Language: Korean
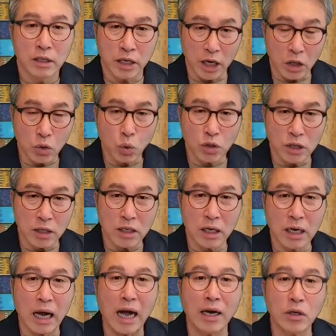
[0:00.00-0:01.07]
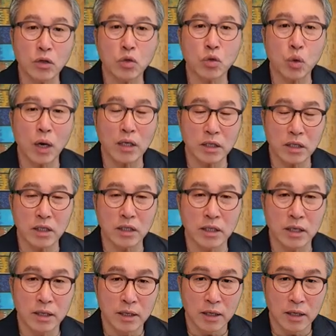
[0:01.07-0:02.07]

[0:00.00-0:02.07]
계속 재차 강조하시는